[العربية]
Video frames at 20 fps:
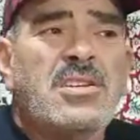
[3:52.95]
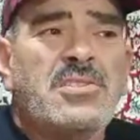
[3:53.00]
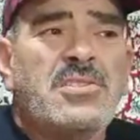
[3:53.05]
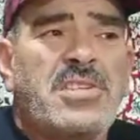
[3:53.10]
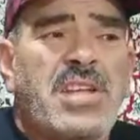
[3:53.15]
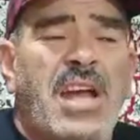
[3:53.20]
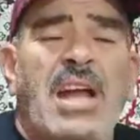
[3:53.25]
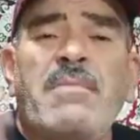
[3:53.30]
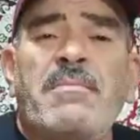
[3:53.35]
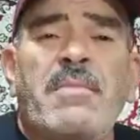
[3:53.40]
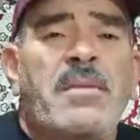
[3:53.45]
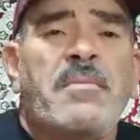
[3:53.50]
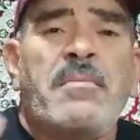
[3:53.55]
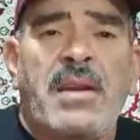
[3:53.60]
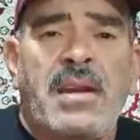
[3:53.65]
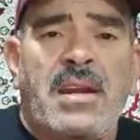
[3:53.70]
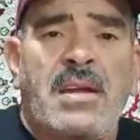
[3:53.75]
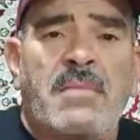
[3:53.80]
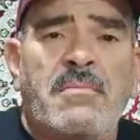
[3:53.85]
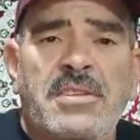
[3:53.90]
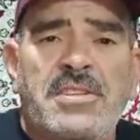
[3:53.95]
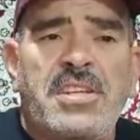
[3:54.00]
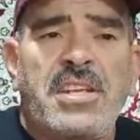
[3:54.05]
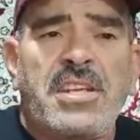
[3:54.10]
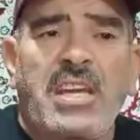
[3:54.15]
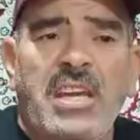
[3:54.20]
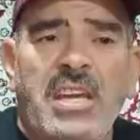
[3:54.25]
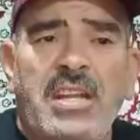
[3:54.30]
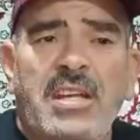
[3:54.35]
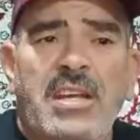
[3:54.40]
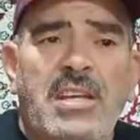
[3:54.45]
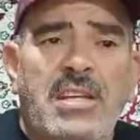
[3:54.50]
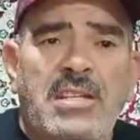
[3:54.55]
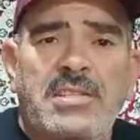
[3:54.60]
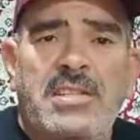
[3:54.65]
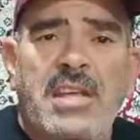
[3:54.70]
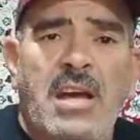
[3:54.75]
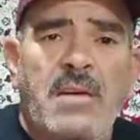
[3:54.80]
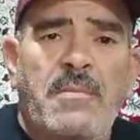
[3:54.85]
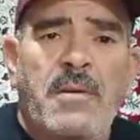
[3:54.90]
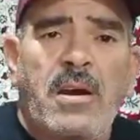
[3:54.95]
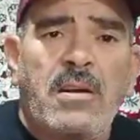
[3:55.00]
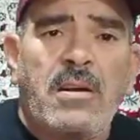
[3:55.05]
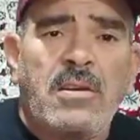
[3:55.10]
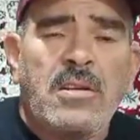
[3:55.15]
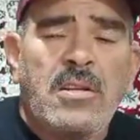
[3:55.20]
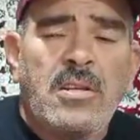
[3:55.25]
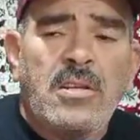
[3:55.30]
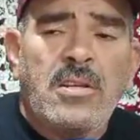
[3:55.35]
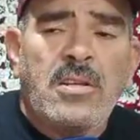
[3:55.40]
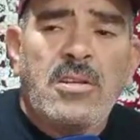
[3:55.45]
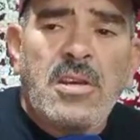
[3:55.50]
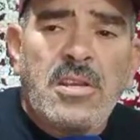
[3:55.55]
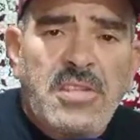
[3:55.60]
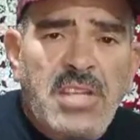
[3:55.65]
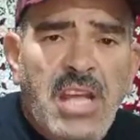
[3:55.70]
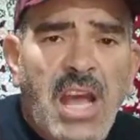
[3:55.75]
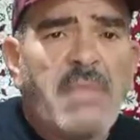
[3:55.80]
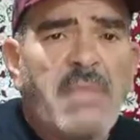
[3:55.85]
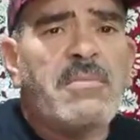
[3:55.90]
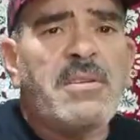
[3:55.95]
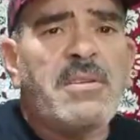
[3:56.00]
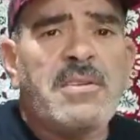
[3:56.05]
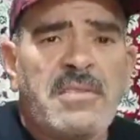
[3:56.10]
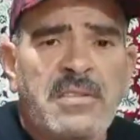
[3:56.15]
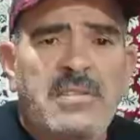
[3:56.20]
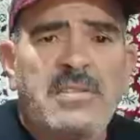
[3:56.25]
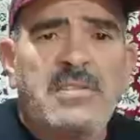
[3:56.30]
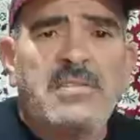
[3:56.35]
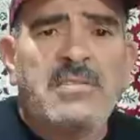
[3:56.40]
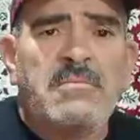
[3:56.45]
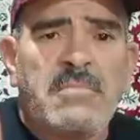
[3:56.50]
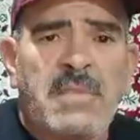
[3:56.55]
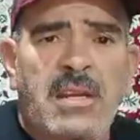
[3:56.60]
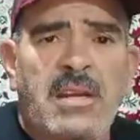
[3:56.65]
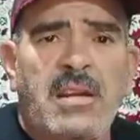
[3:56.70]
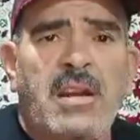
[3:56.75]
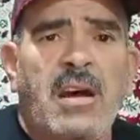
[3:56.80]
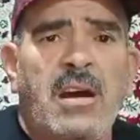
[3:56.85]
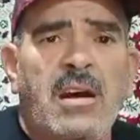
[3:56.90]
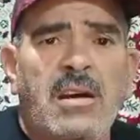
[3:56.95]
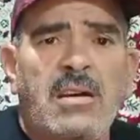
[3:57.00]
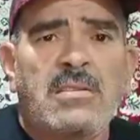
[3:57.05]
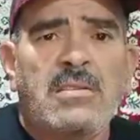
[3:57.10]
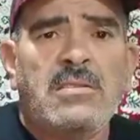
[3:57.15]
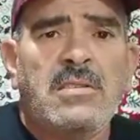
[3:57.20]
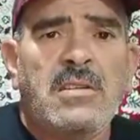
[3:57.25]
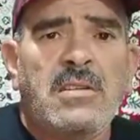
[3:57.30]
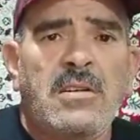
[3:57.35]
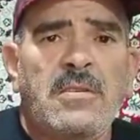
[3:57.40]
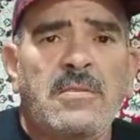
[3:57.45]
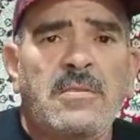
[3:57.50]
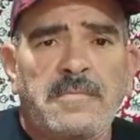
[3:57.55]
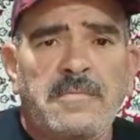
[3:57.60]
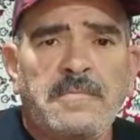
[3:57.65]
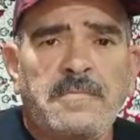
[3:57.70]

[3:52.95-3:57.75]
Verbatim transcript: شحال من مره ماشي غير دابا شحال من مره بعد ما